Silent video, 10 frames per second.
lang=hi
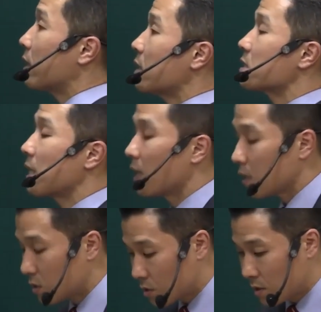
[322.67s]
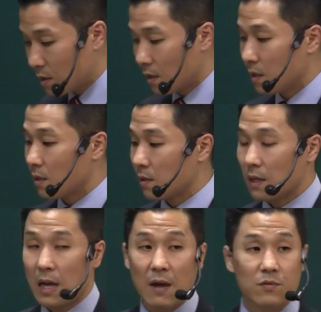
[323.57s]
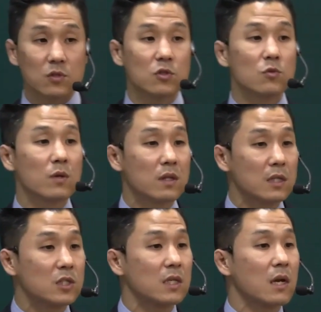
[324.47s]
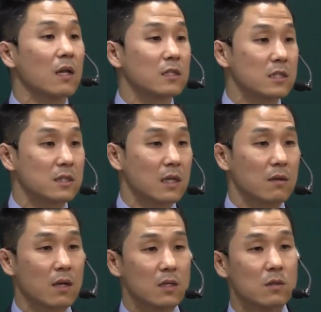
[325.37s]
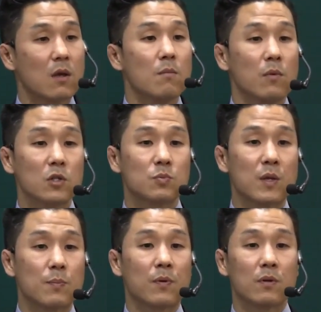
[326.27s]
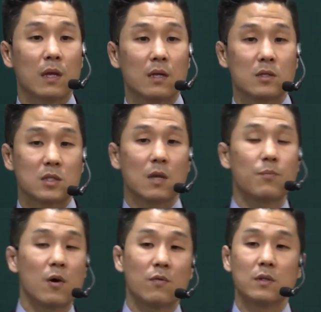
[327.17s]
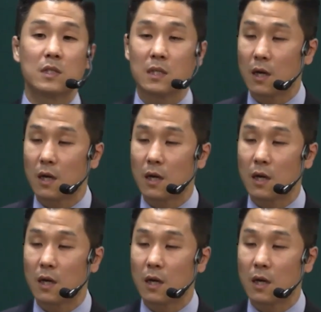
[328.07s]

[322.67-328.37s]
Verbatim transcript: क्योंकि ज्यादातर लोग वंशावली को छोड़ देते हैं ये बहुत